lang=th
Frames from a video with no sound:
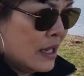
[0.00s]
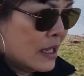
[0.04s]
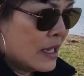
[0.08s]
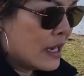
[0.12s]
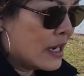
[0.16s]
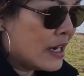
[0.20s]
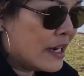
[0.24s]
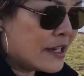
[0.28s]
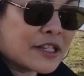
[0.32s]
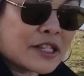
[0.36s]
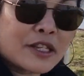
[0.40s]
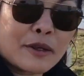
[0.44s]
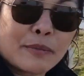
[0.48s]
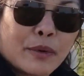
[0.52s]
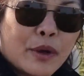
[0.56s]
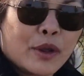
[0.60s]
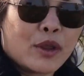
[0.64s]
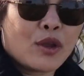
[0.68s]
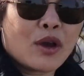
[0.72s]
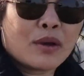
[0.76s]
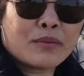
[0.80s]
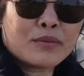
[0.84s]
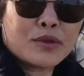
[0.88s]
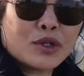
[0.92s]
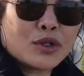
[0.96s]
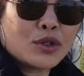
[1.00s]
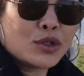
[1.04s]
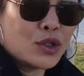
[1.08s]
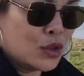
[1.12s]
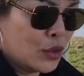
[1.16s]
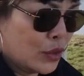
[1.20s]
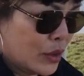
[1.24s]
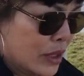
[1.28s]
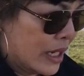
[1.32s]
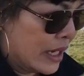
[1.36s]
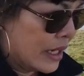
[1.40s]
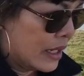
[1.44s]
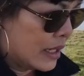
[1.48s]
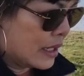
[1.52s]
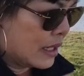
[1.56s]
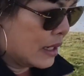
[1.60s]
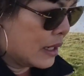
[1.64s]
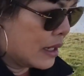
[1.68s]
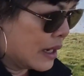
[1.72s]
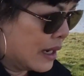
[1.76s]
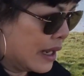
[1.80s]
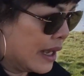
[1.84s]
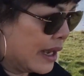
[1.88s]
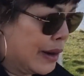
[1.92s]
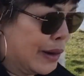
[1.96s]
ยายลินสิบ่ยอมยื่จุดนั้นอีก
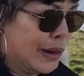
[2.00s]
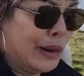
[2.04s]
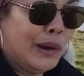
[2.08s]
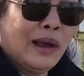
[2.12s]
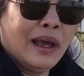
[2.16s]
แล้ว